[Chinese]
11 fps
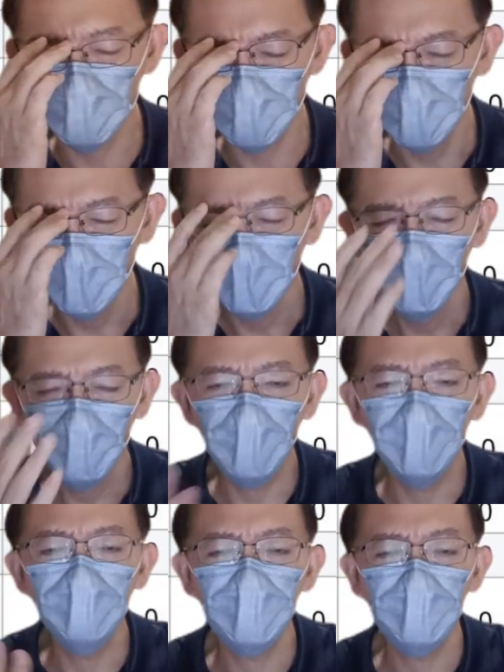说，
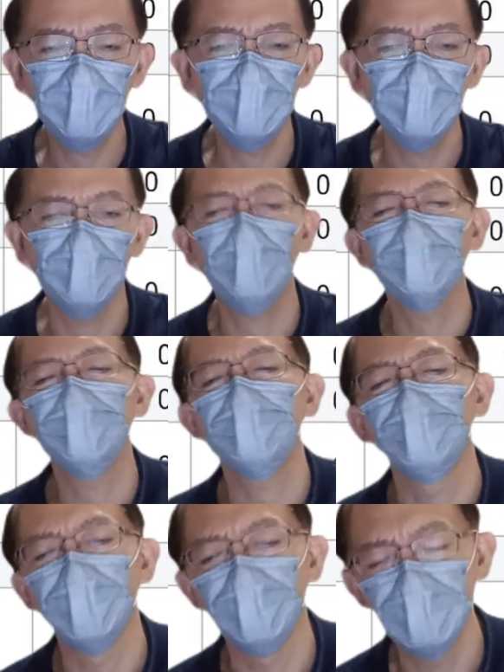万一被保险挂掉，
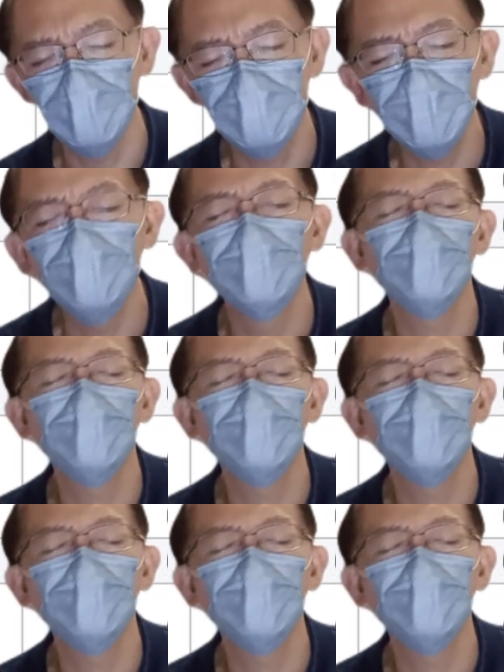理赔金并不